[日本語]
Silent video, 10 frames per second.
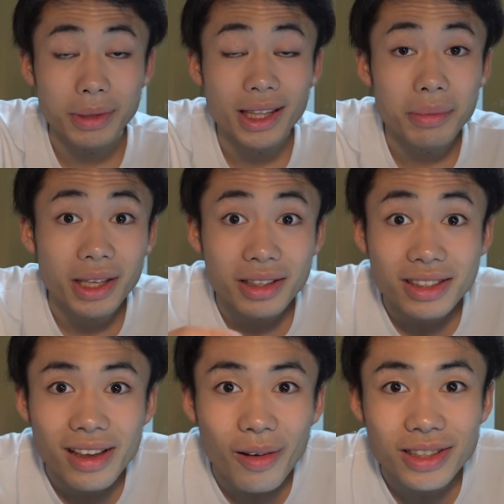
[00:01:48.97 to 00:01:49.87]
ら見てみてく
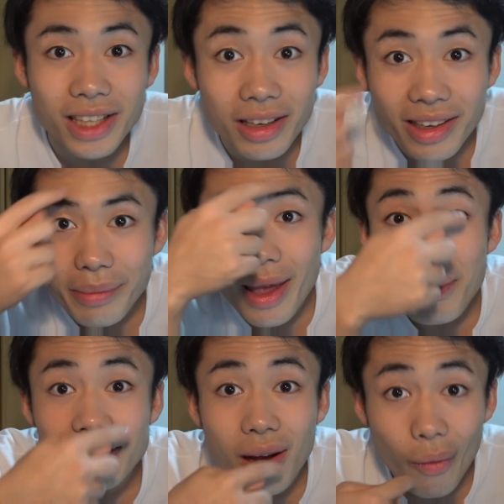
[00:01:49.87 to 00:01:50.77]
ださい。これ線に見え
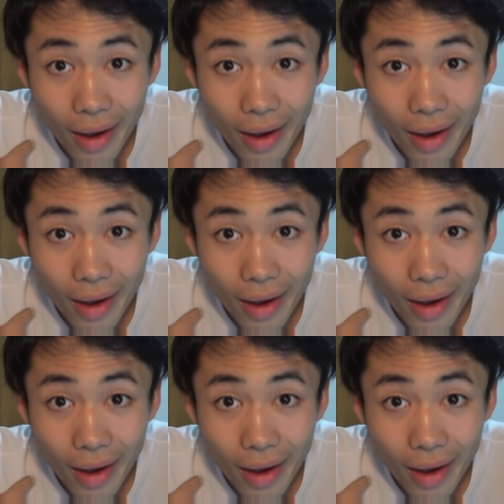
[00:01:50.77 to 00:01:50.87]
ますか。こ